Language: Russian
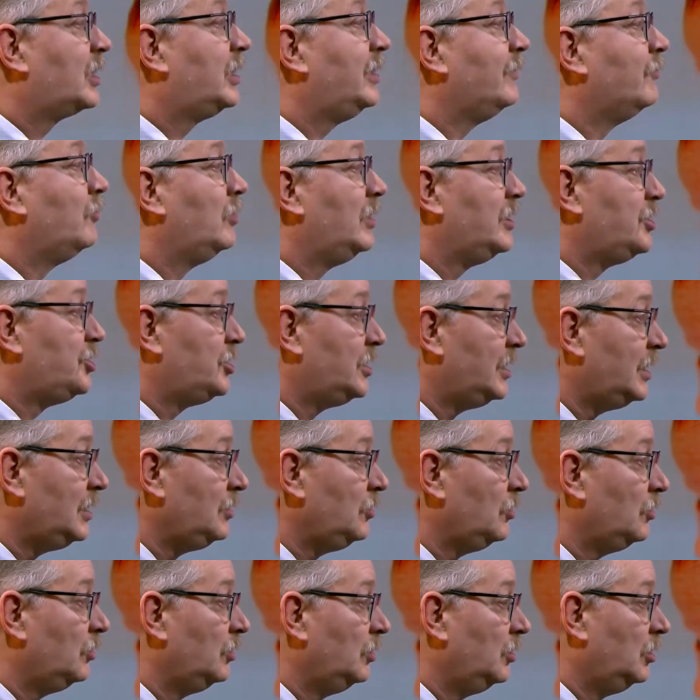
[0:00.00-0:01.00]
к его
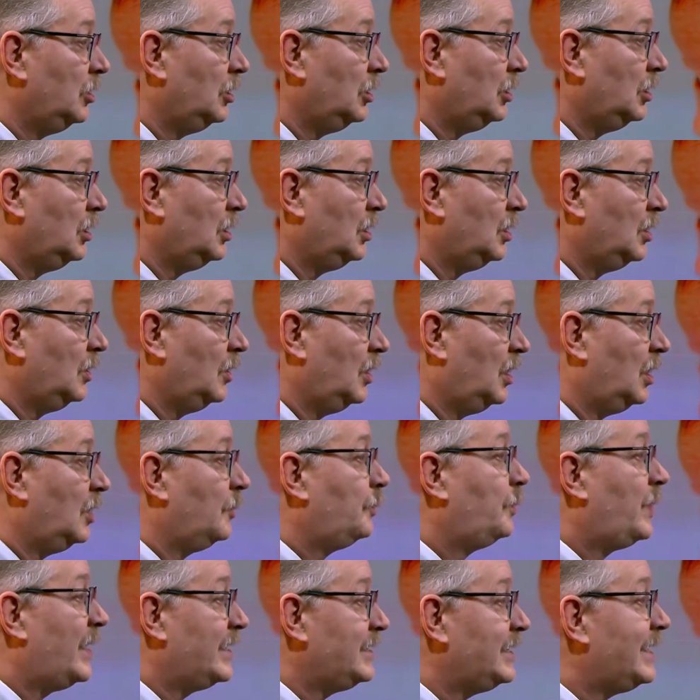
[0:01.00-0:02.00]
лечению –
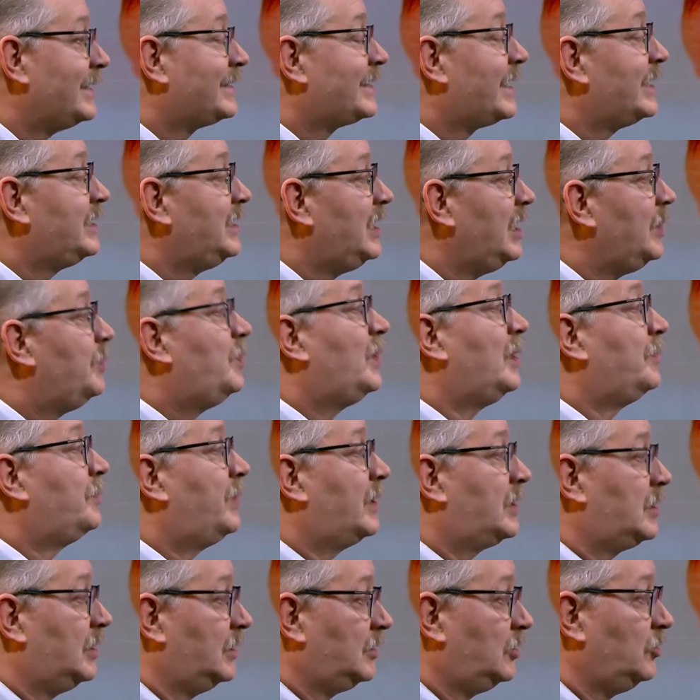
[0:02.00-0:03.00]
Э, понять, какие
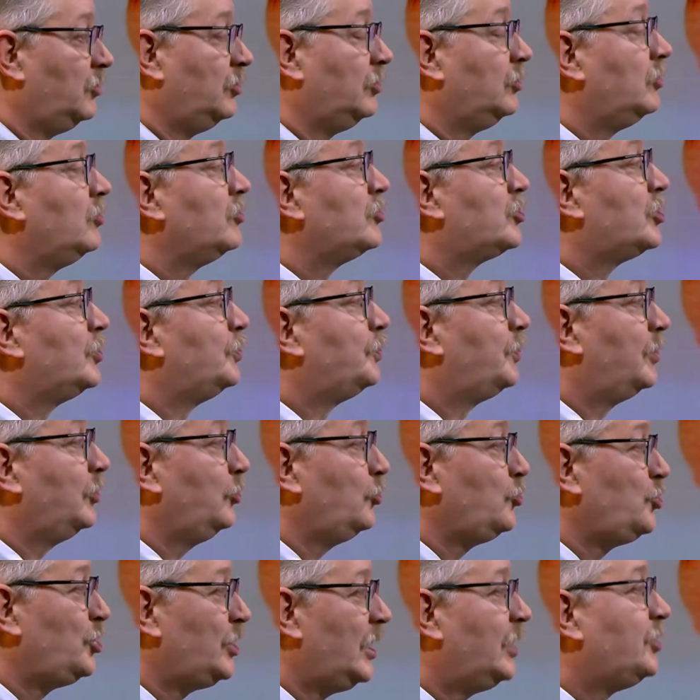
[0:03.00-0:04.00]
препараты он должен
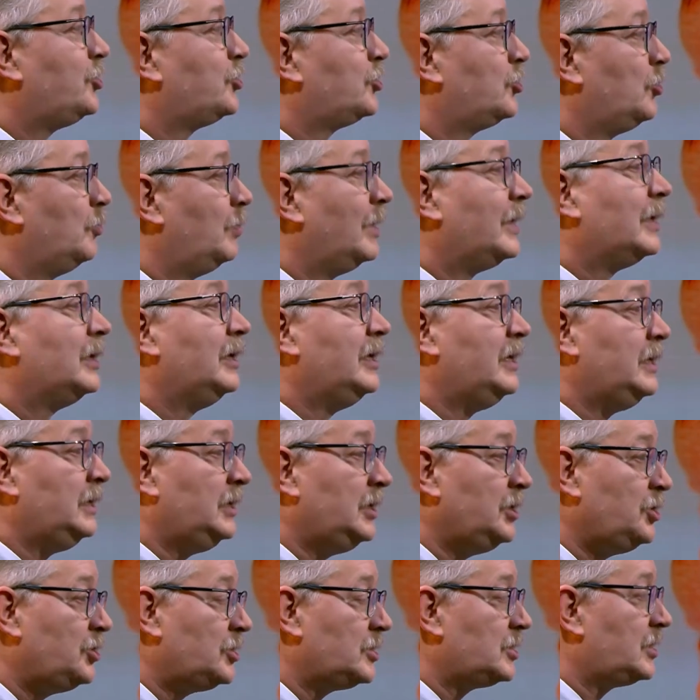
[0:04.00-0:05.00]
получать, чтобы
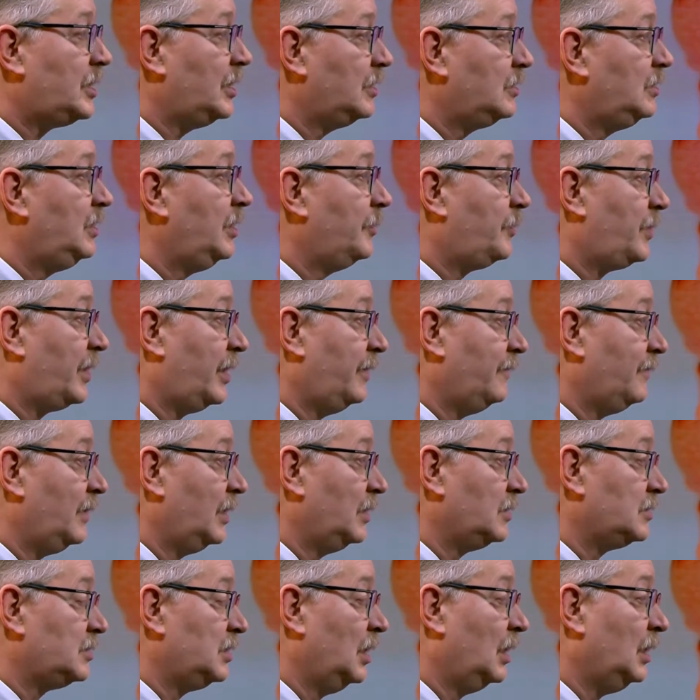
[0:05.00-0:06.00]
клинически это не
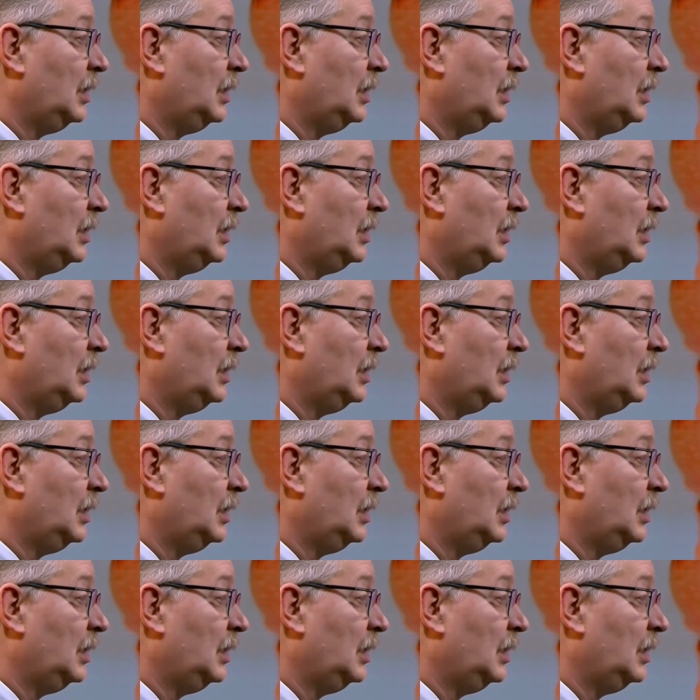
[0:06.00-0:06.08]
проявлялось.